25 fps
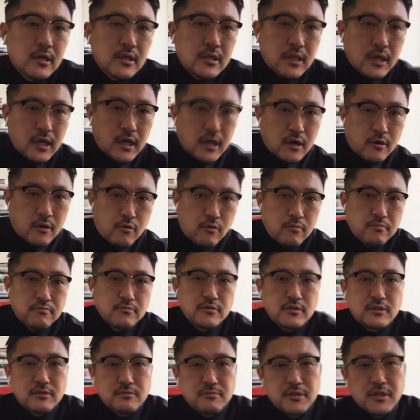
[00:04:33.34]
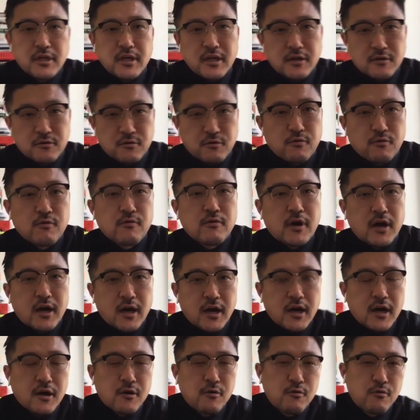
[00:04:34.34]
なんかうちみたいなところ
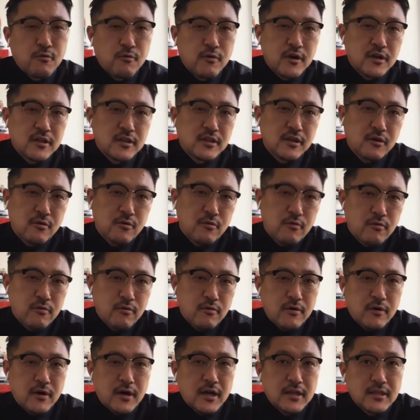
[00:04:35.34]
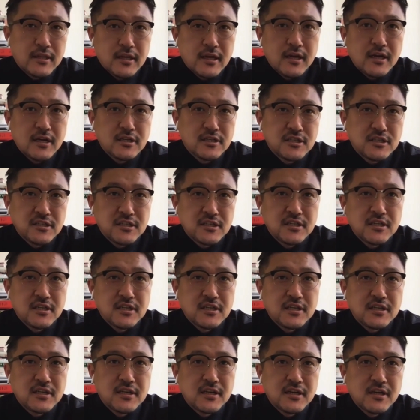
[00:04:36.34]
が、こうやってこう、新
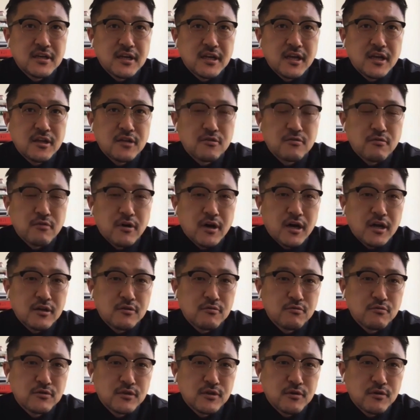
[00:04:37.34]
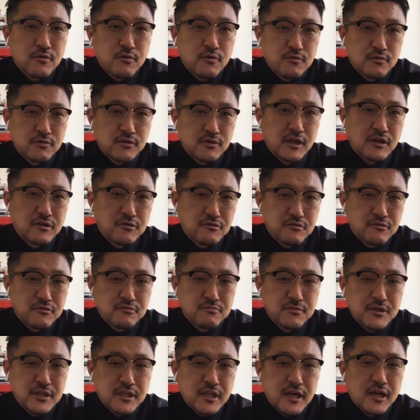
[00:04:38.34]
しい、えっと、可能性を掘っていく
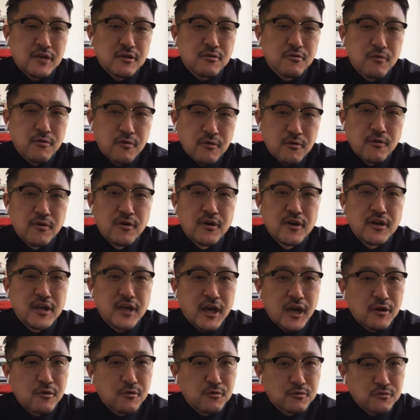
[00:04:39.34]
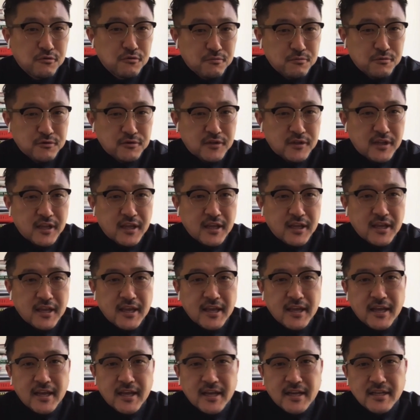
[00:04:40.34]
みたいのをやろうと思って、
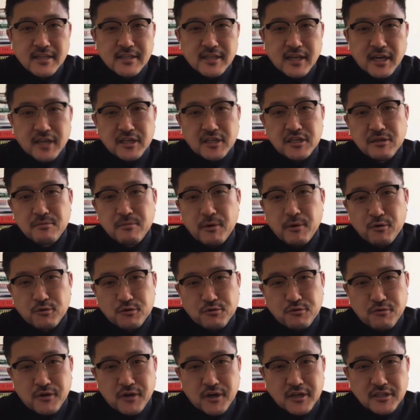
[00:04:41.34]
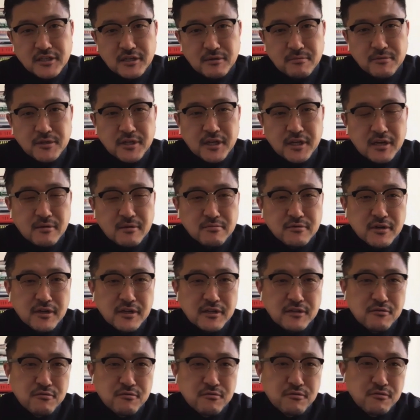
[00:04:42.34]
さっき今ご紹介したみたいな
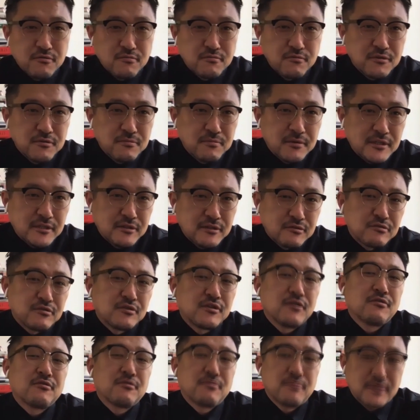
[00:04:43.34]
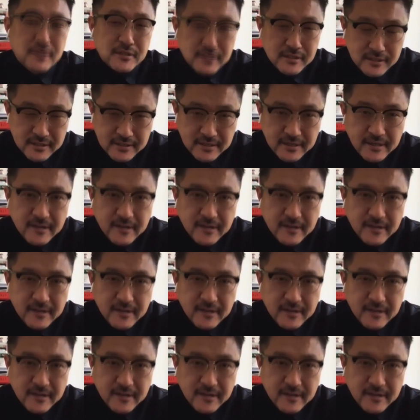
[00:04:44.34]
プラットフォームを今作っております。